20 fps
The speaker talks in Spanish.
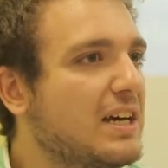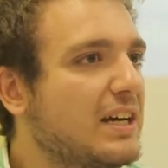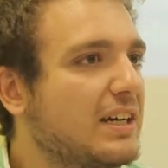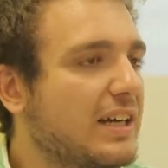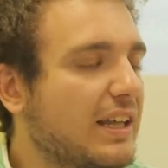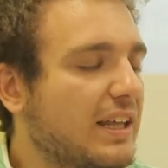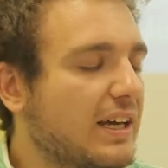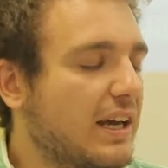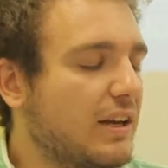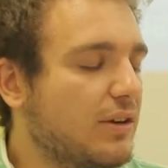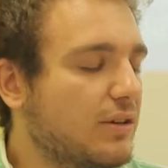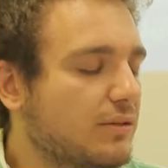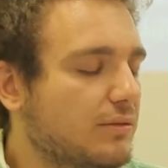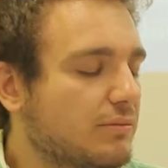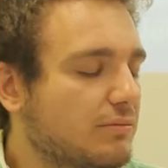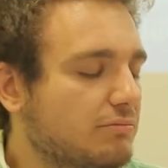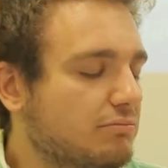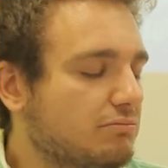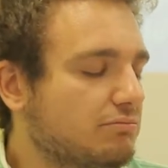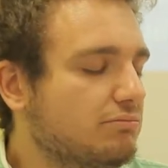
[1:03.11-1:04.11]
que
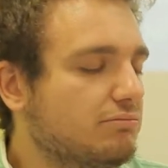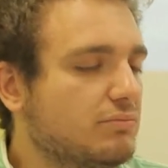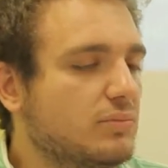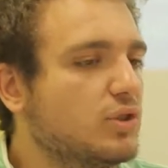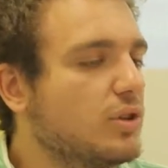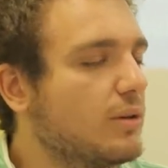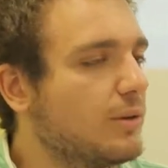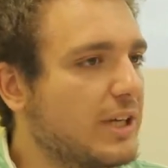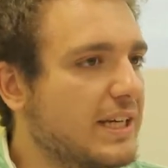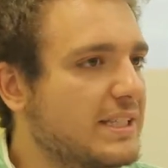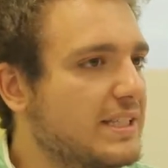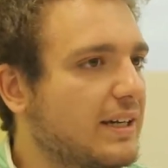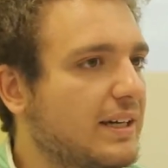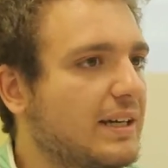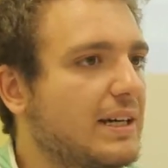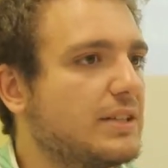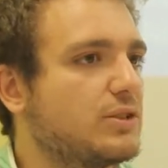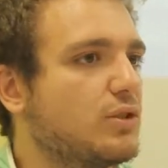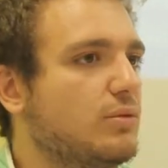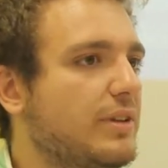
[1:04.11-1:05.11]
dijeron, no voy a seguir
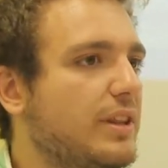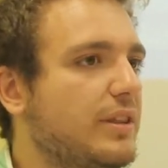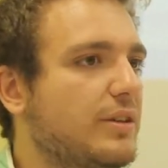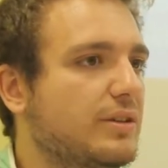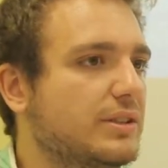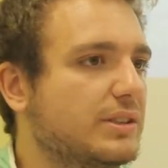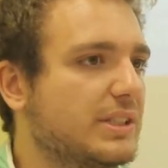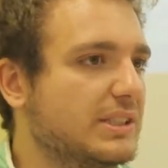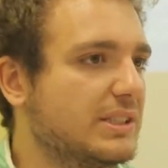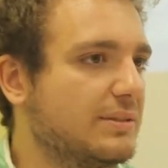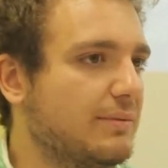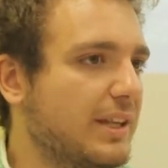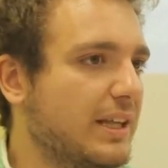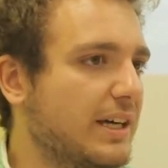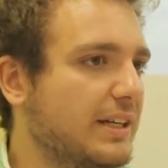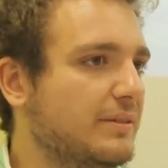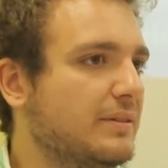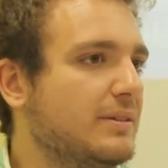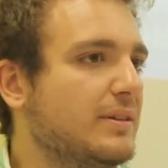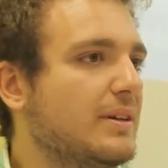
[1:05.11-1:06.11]
las convenciones que se me
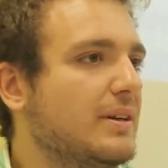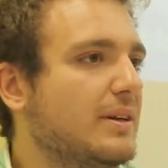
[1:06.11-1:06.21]
dan,